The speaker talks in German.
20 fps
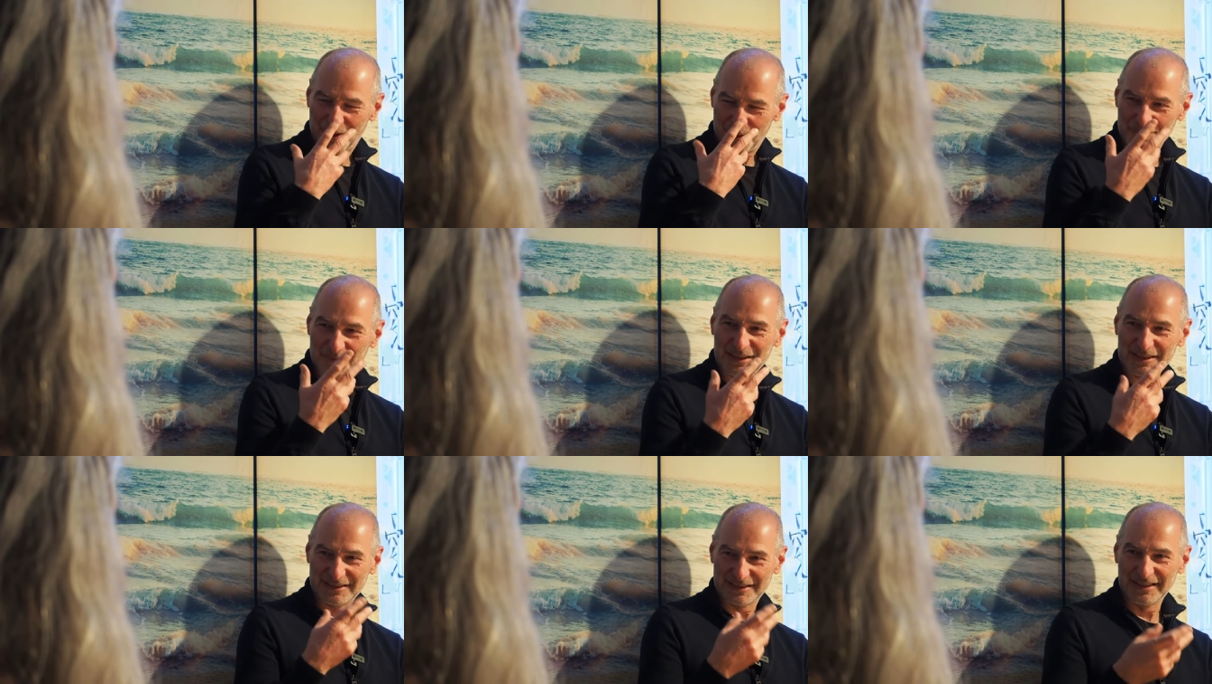
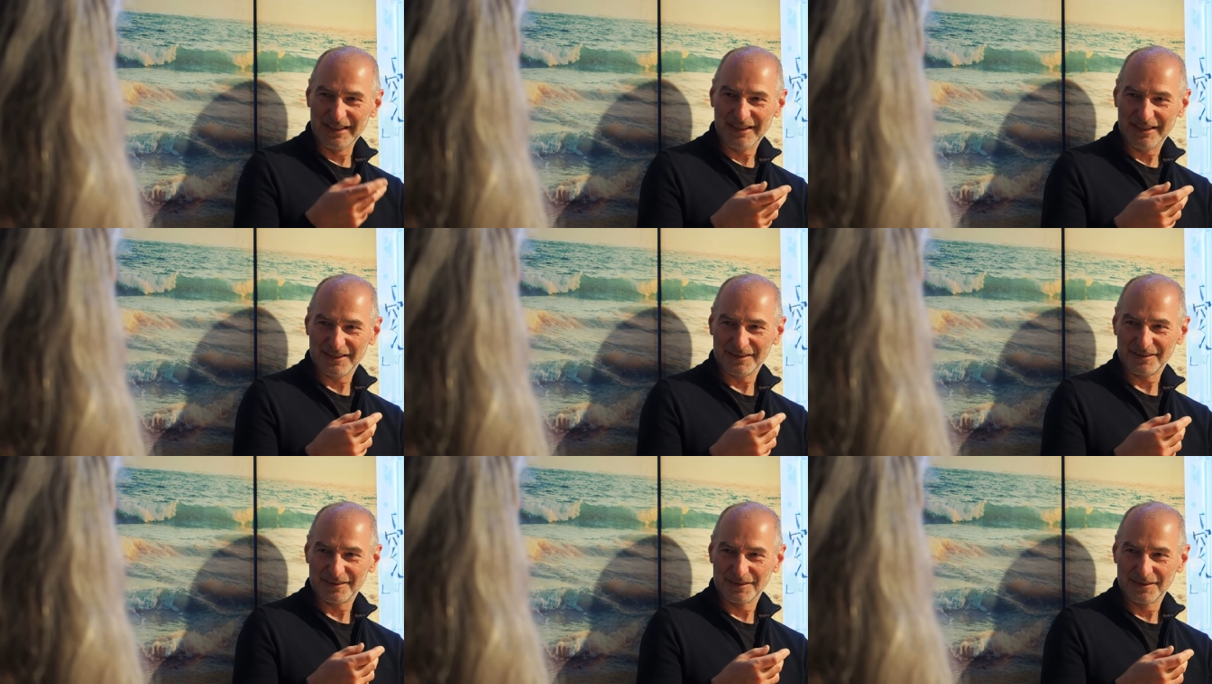am
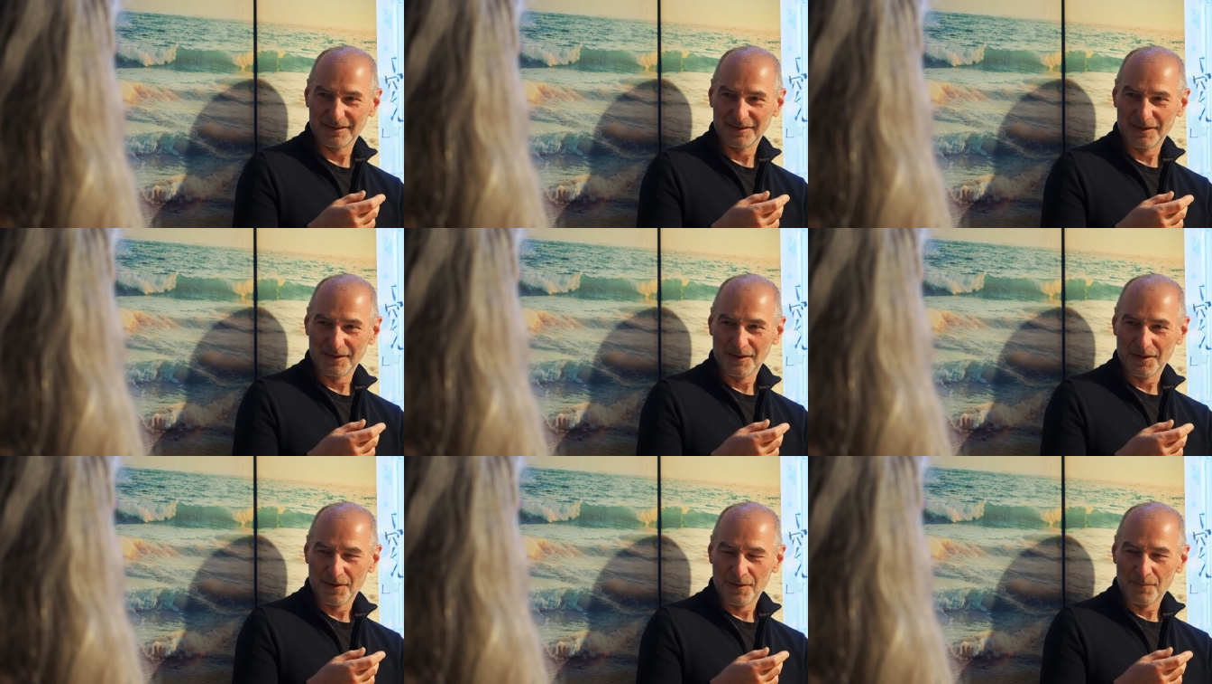Gesicht.
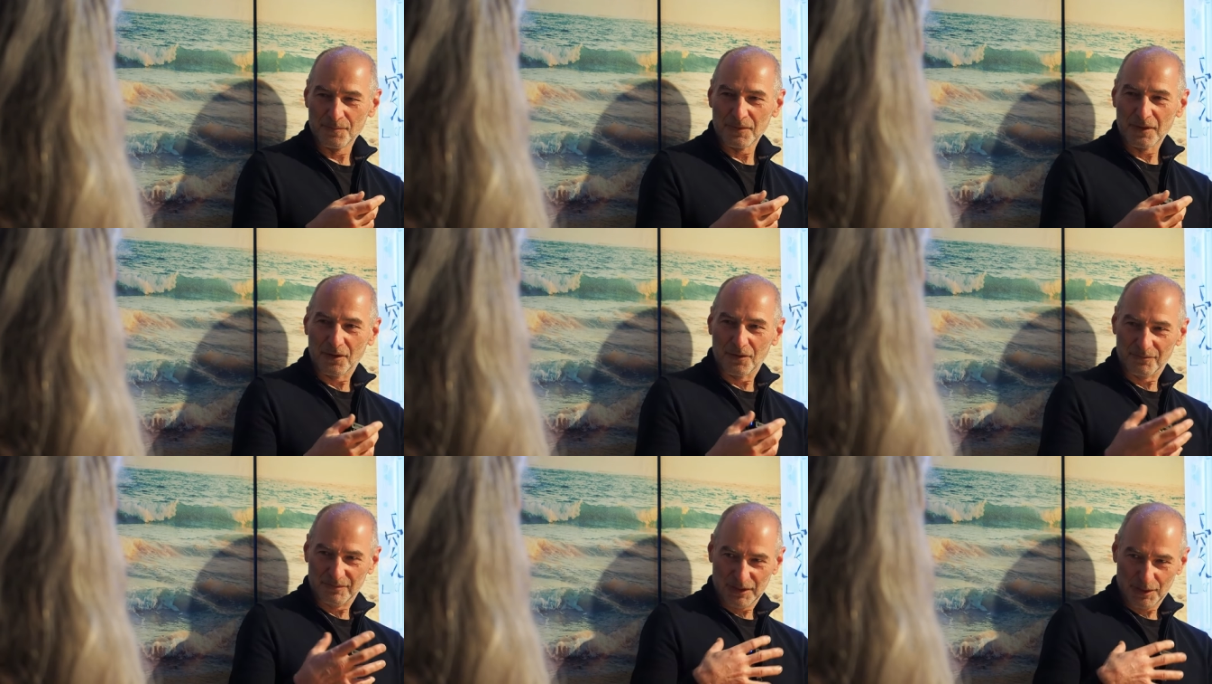
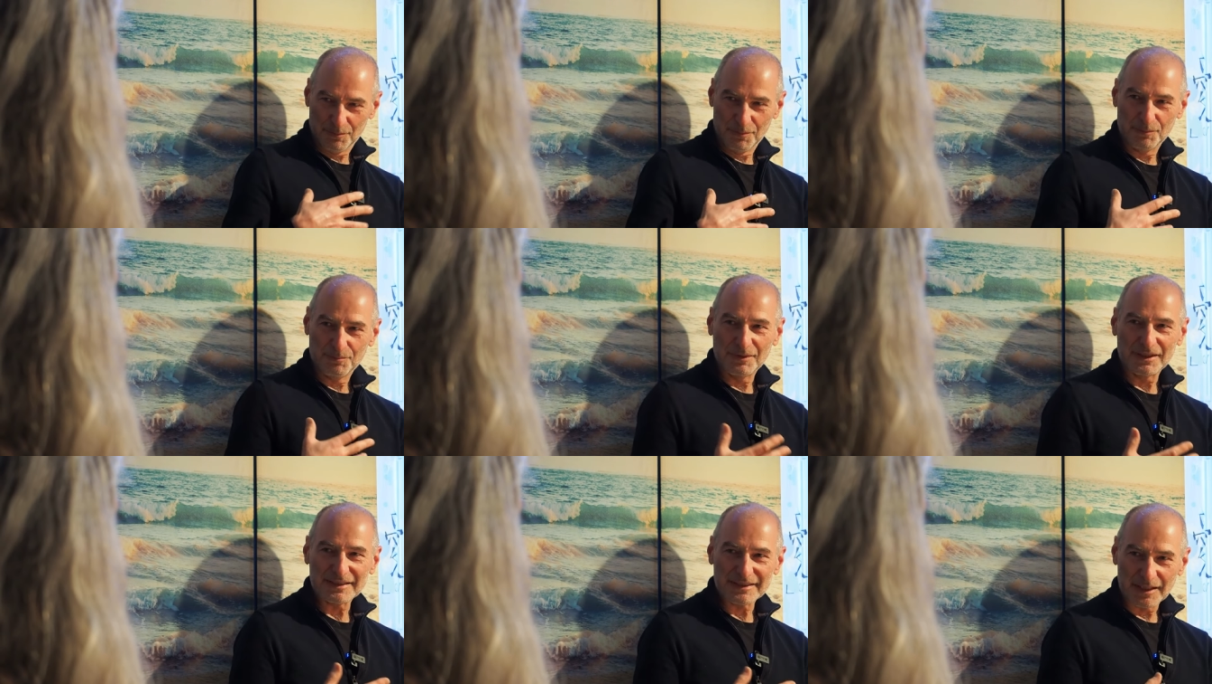Und wenn ich
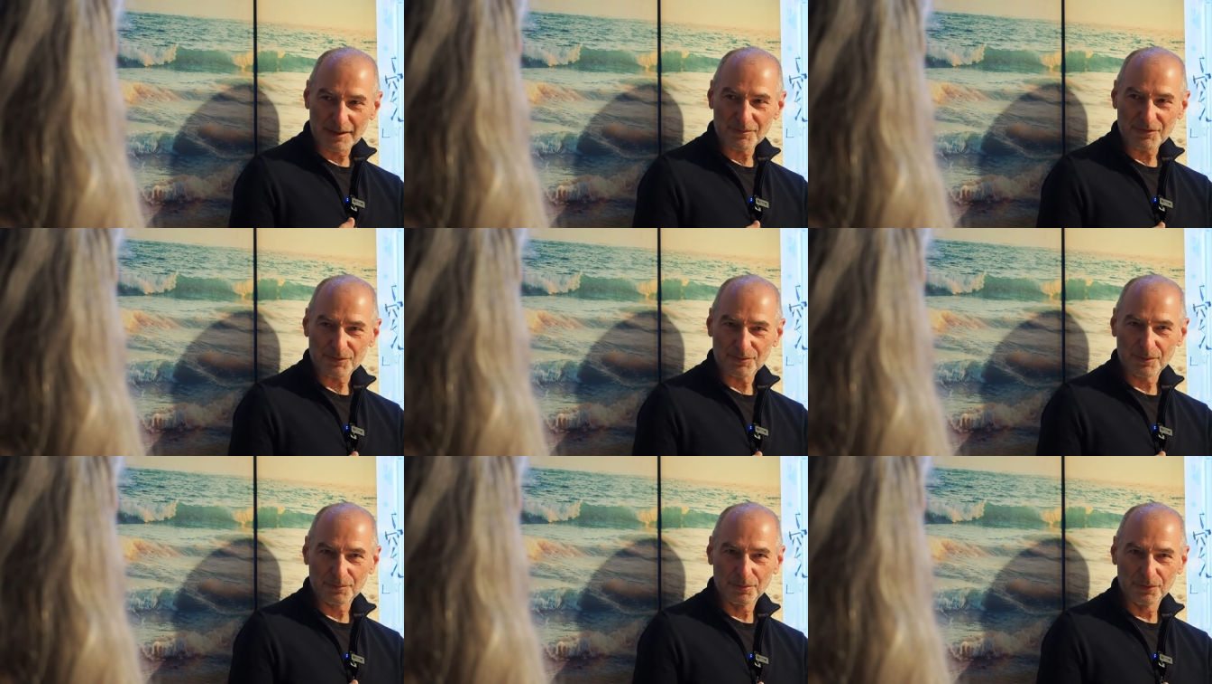mit mir
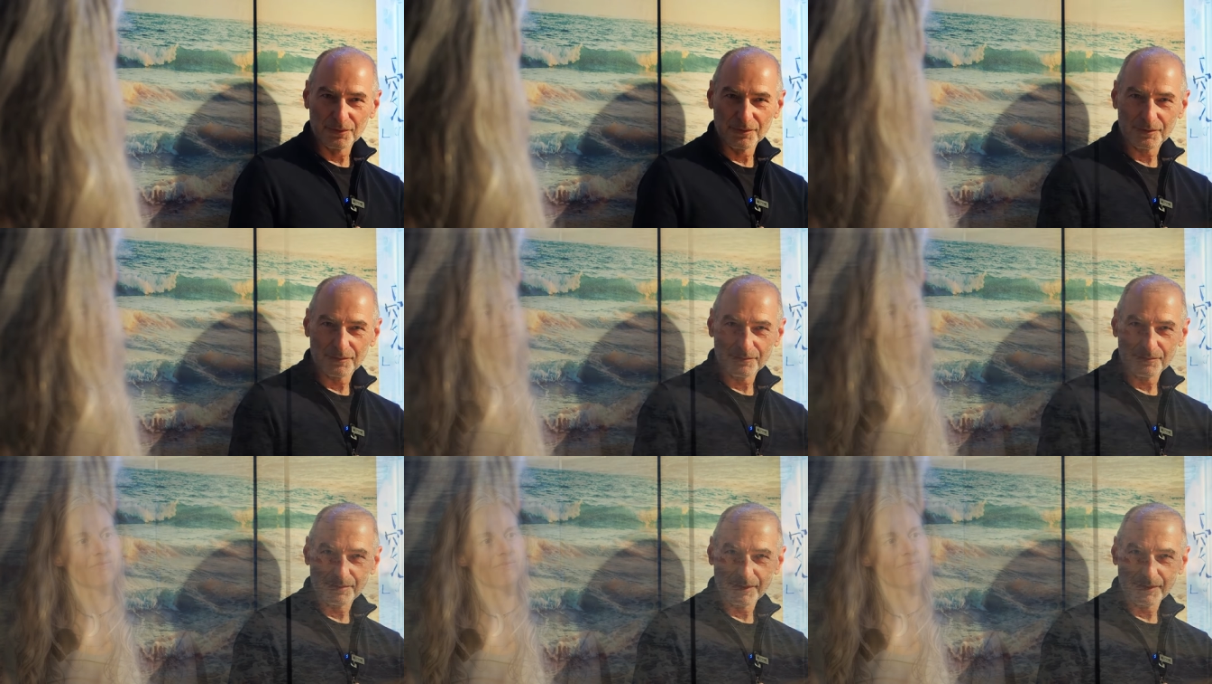selbst verbunden